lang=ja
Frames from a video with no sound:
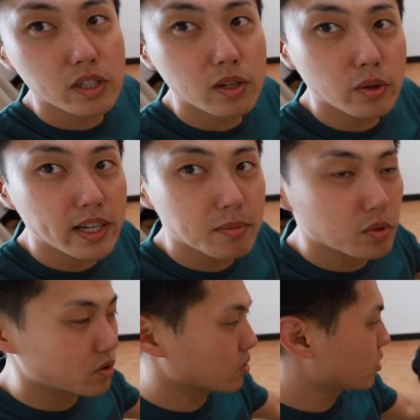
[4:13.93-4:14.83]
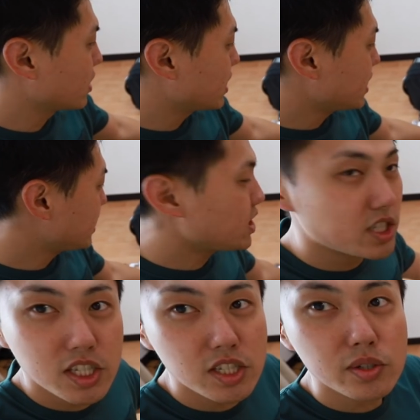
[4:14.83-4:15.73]
でこれが僕の
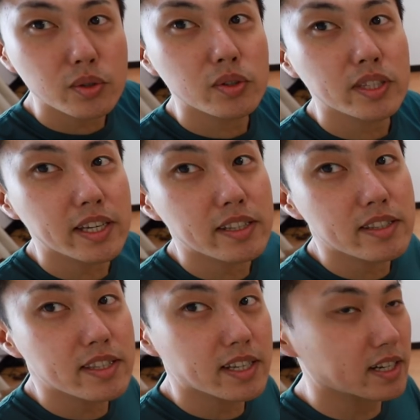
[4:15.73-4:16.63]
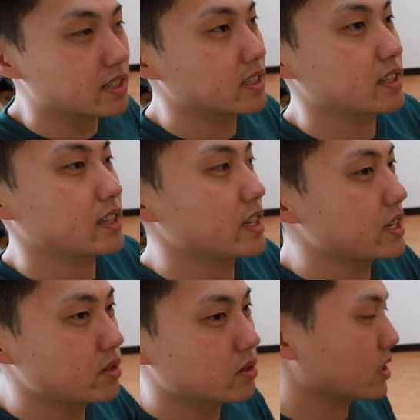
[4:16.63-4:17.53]
日常で使って
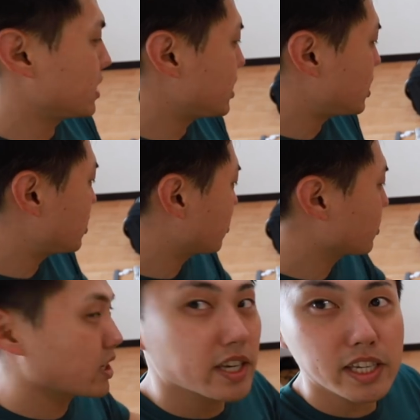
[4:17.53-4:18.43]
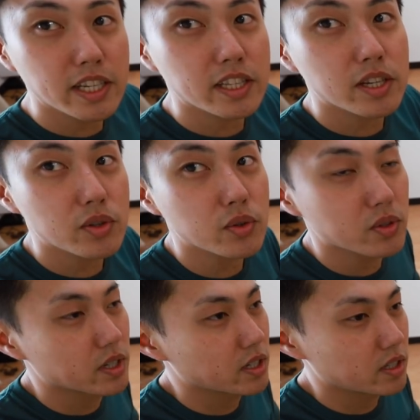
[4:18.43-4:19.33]
いるとか日常で入れてい
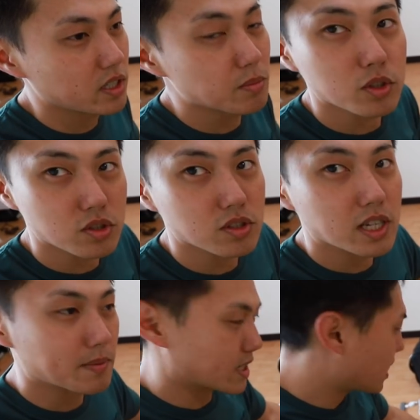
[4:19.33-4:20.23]
る荷物になりま